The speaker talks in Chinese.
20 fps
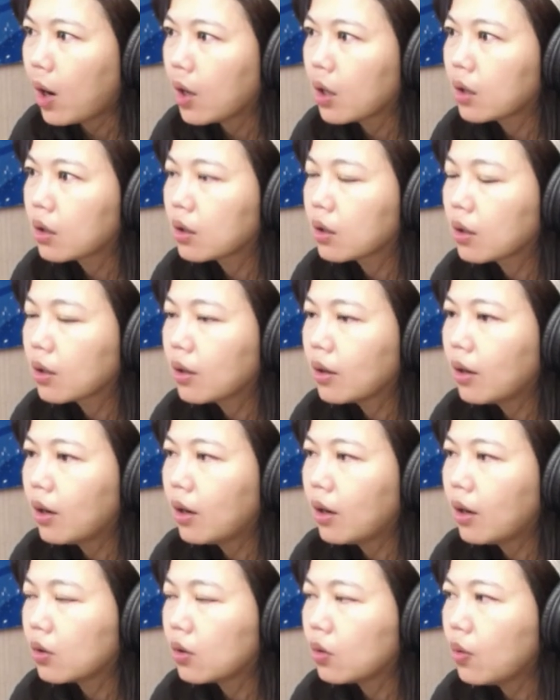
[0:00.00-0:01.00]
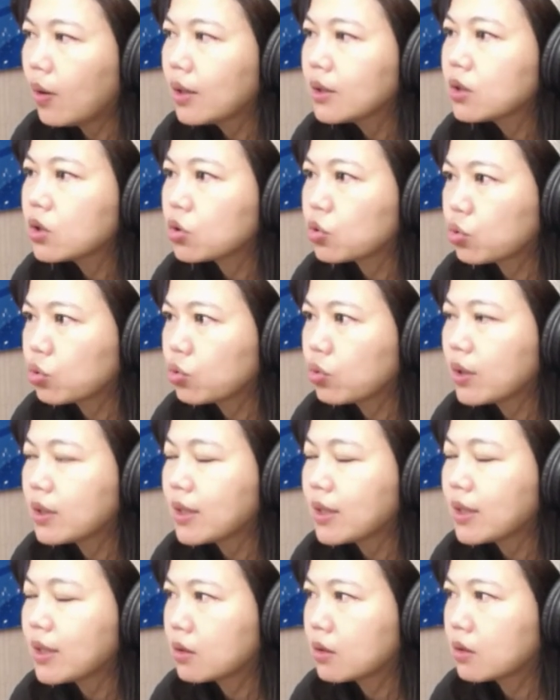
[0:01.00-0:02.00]
慌哦，恐慌指数
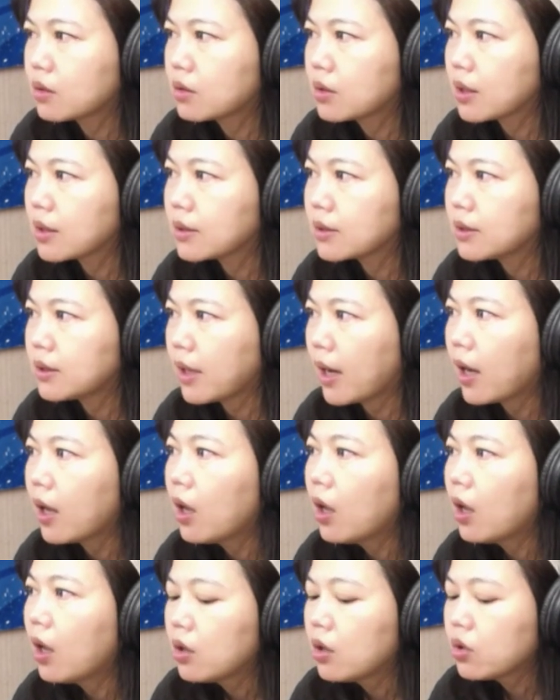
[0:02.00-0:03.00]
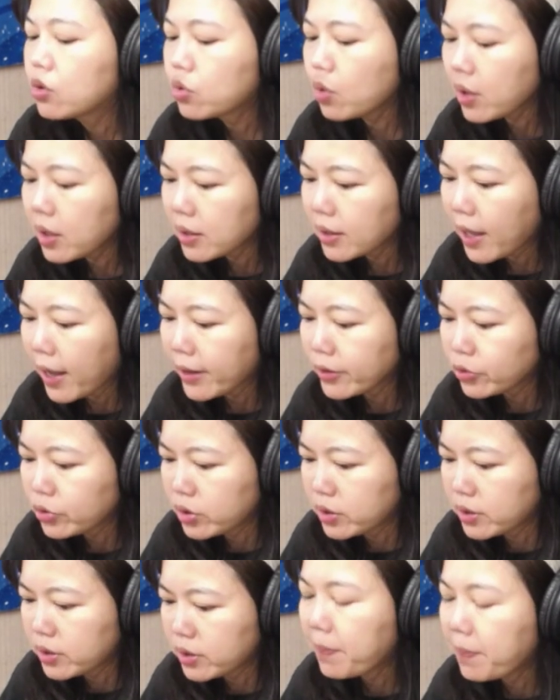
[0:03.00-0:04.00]
会再增加，所以大家就
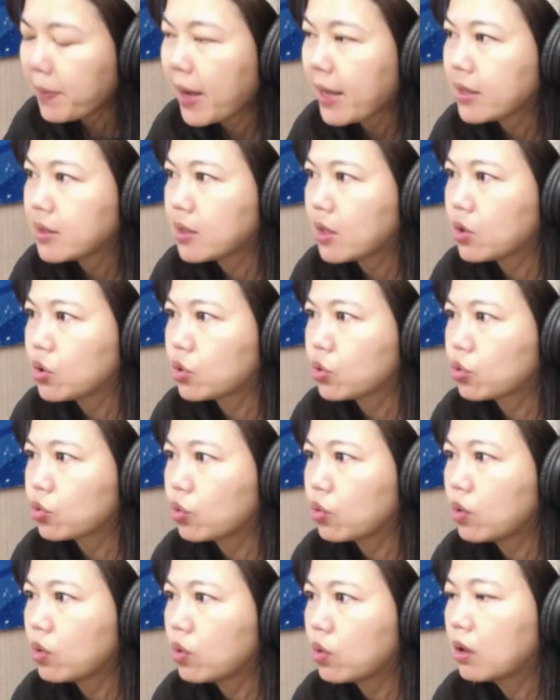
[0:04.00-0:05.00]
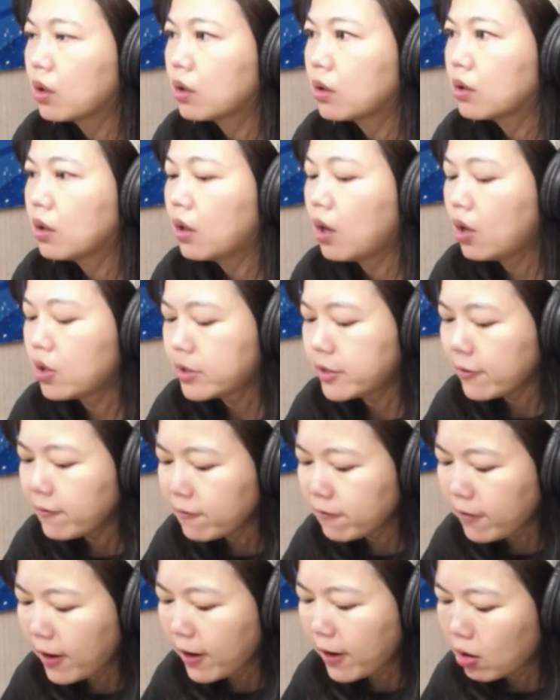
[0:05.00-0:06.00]
先卖再说哦，
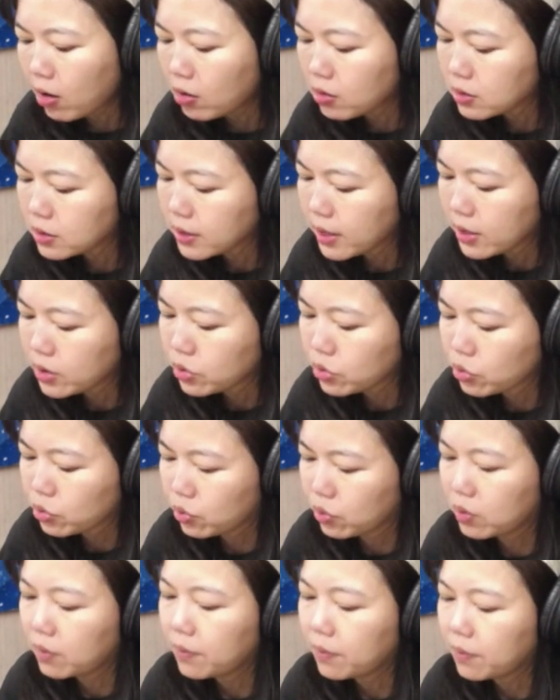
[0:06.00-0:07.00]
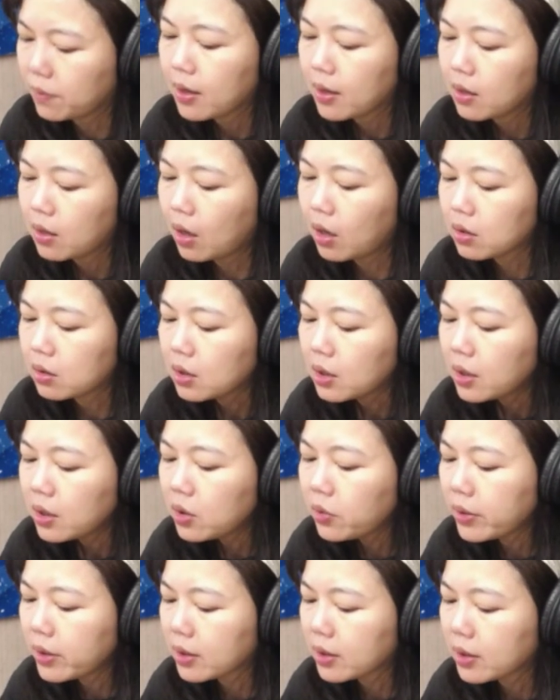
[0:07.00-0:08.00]
先放空再说啊，
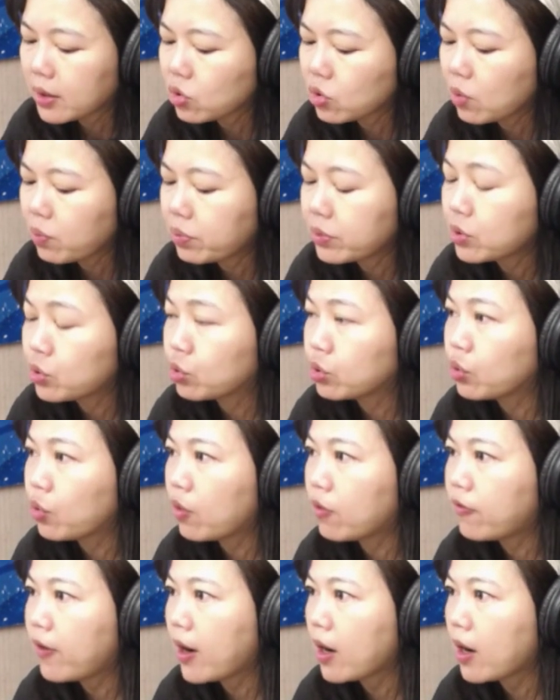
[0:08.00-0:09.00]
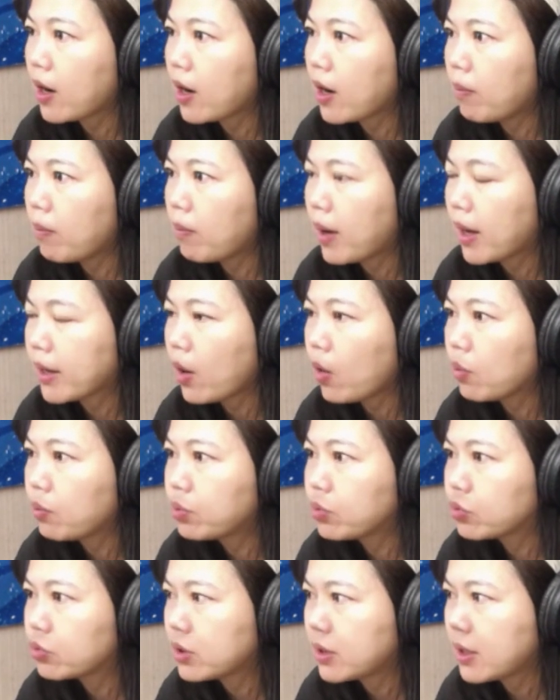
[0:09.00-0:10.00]
因为你到时候不准我放空嘛，那我
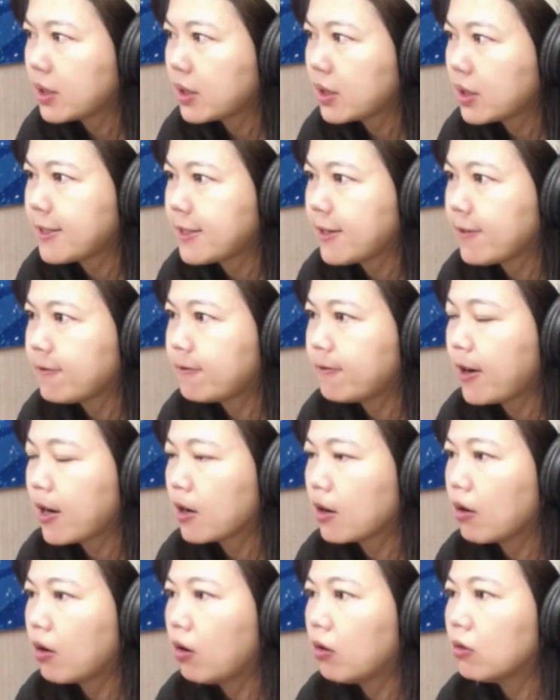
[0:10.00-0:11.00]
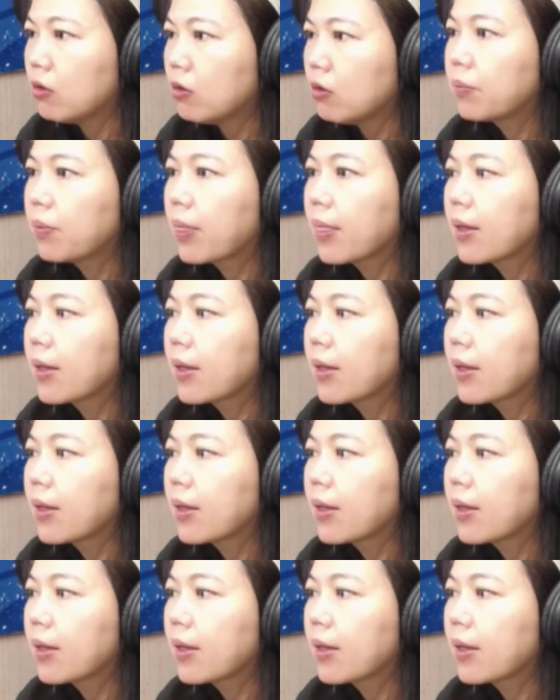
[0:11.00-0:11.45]
不如现在先放空。